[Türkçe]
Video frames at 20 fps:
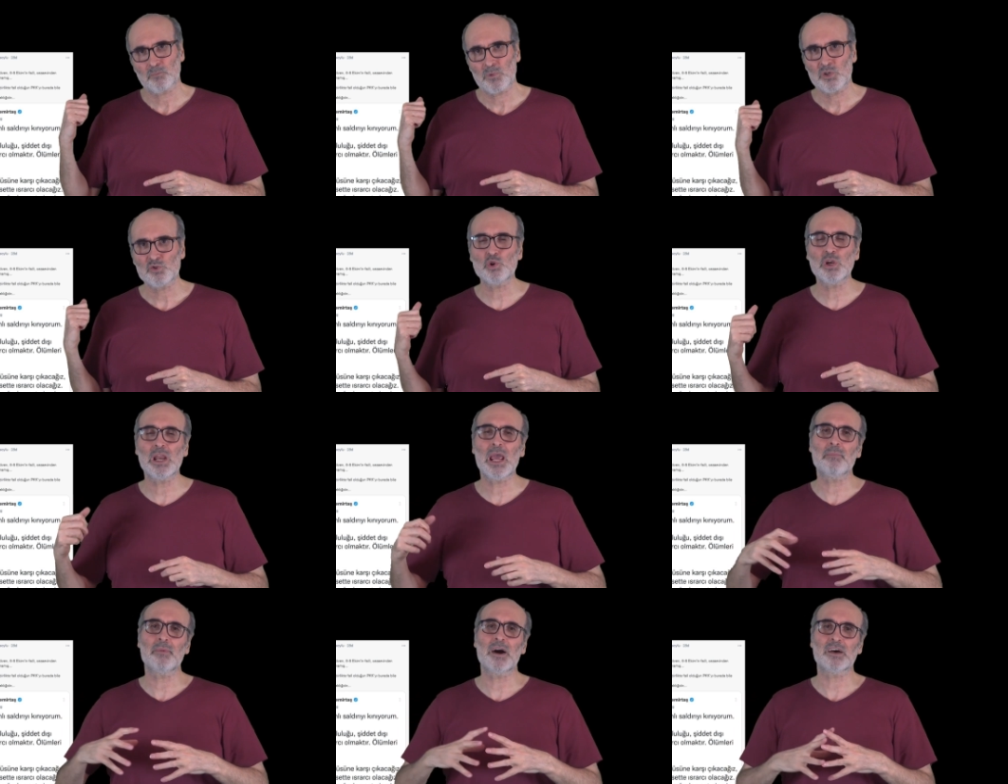
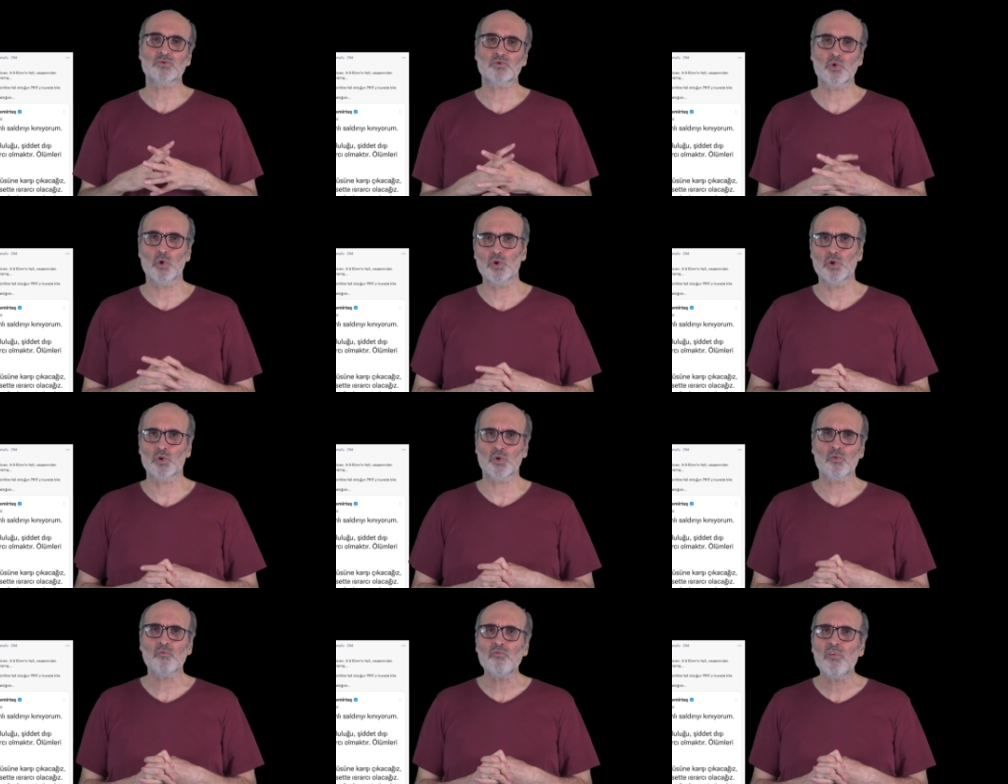Süleyman
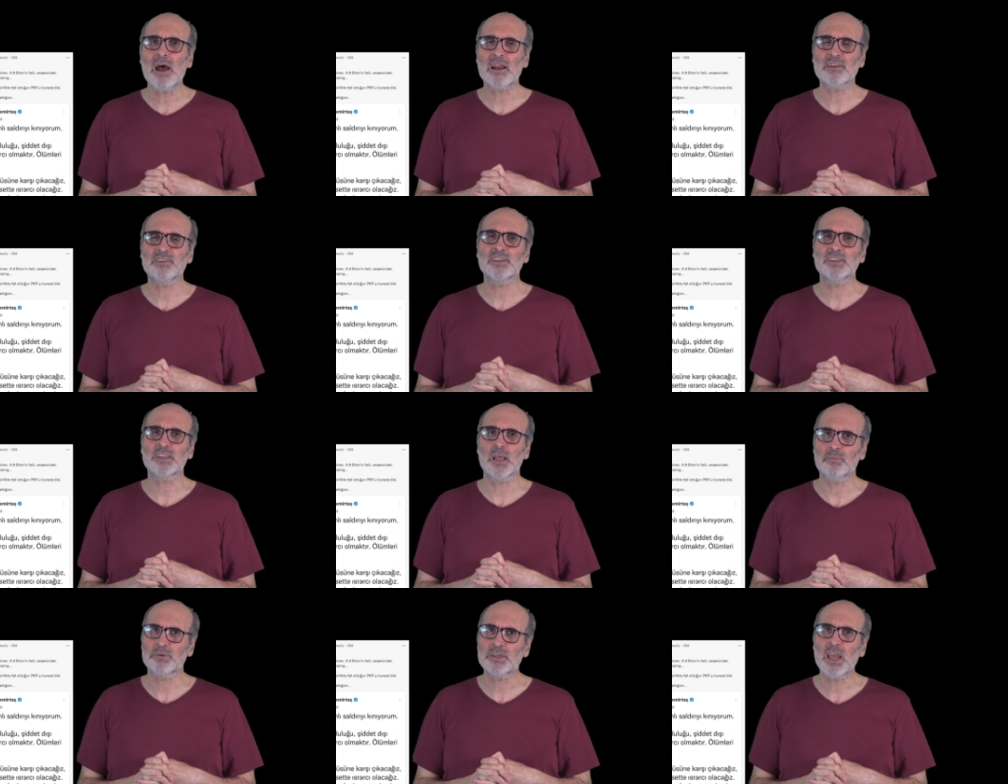Soylu'nun
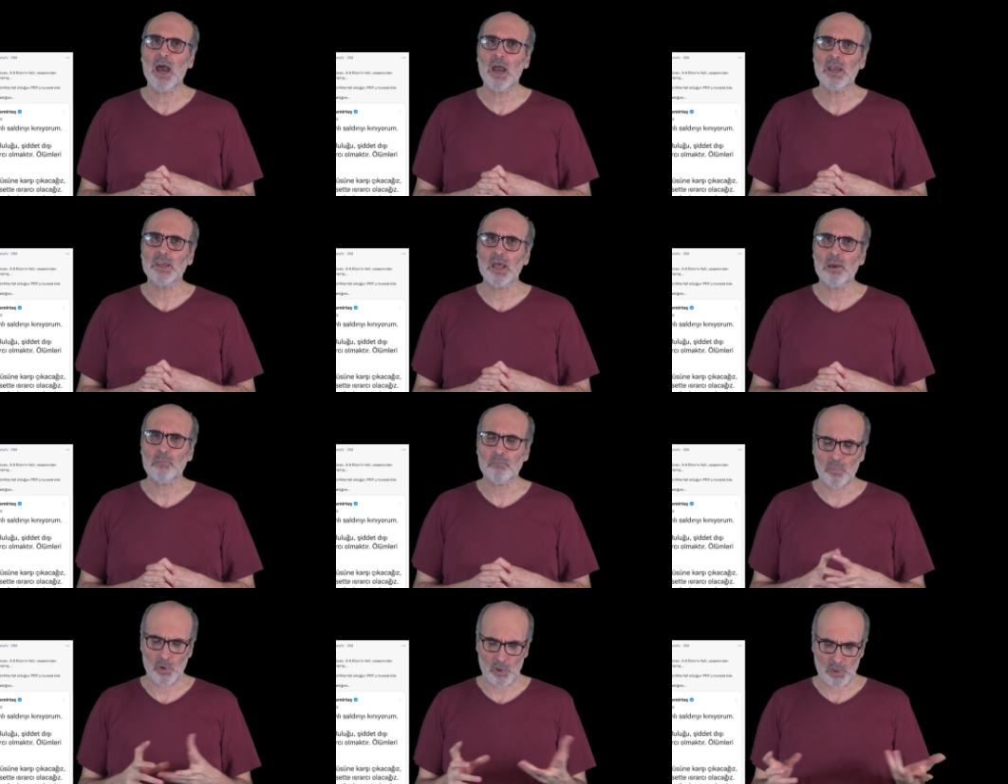verdiği tepki
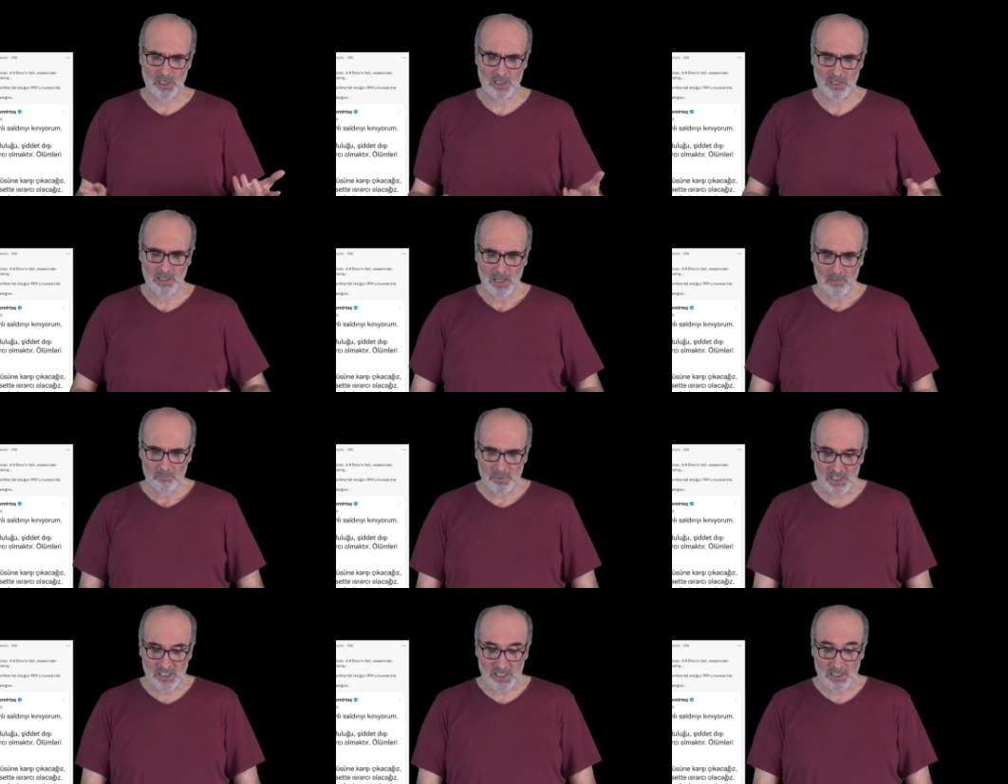aynen böyle.
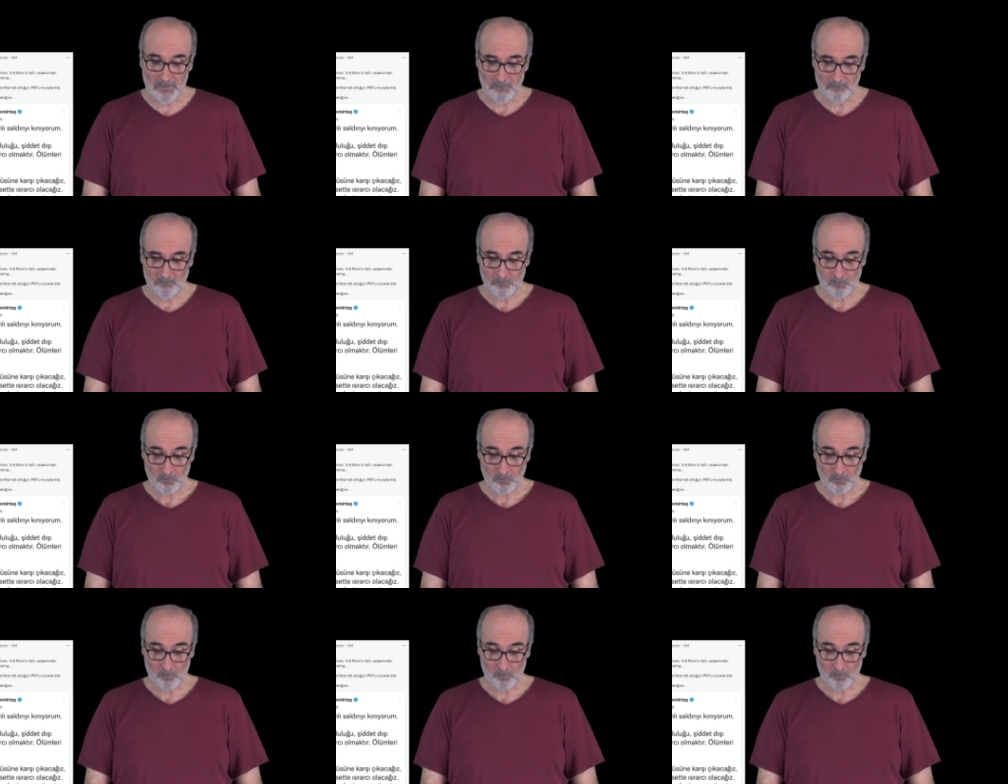Peki